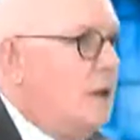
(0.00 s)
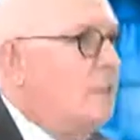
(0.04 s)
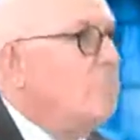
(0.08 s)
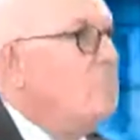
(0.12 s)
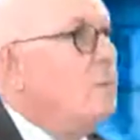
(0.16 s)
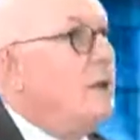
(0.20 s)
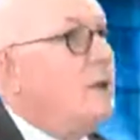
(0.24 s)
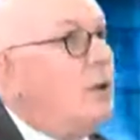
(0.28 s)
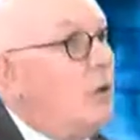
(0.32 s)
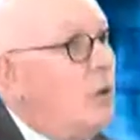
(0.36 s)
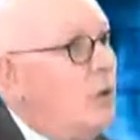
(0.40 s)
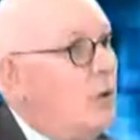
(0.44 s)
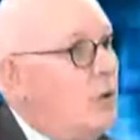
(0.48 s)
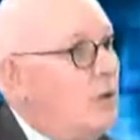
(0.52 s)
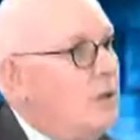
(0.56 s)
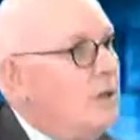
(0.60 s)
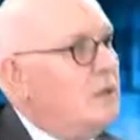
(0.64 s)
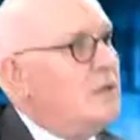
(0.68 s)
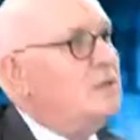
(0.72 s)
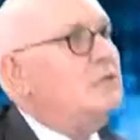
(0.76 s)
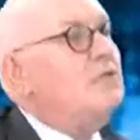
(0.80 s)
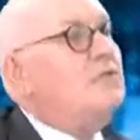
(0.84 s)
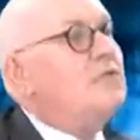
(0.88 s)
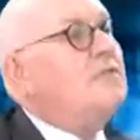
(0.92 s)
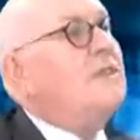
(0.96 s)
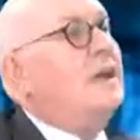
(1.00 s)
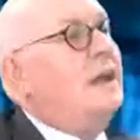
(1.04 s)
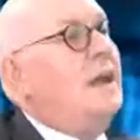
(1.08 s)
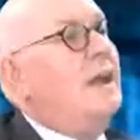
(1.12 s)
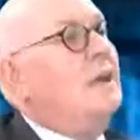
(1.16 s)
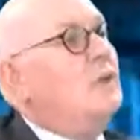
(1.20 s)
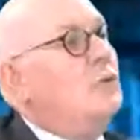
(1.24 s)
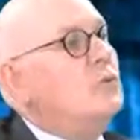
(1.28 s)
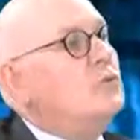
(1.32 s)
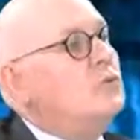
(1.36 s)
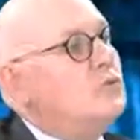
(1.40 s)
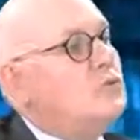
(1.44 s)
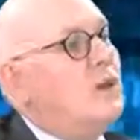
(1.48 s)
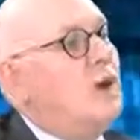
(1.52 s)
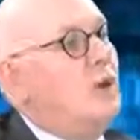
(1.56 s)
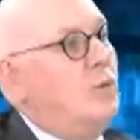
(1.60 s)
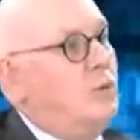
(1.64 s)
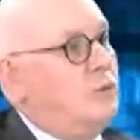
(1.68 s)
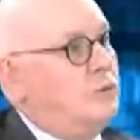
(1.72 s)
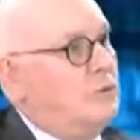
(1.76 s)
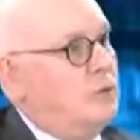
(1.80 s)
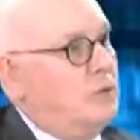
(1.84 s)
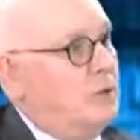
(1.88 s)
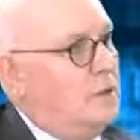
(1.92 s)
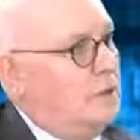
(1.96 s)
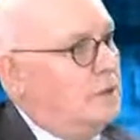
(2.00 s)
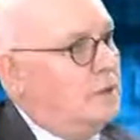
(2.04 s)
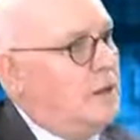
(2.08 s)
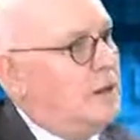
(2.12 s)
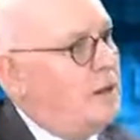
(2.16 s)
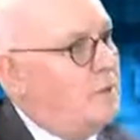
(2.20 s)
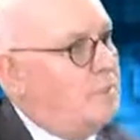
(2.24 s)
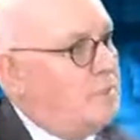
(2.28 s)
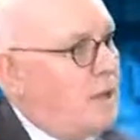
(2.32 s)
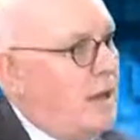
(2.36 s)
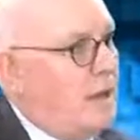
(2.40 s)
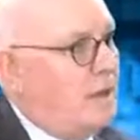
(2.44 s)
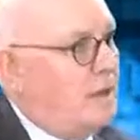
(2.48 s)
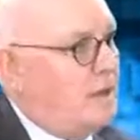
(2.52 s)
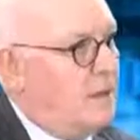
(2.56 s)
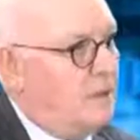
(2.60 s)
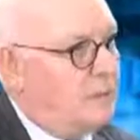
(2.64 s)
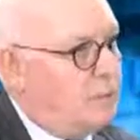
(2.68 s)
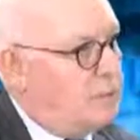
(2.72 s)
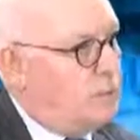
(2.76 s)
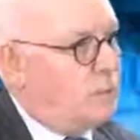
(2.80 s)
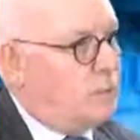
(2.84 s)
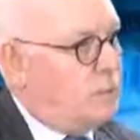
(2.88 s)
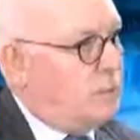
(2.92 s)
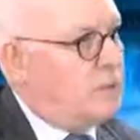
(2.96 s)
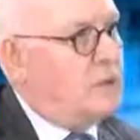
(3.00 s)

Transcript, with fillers: però ci saranno salotti, nelle banche future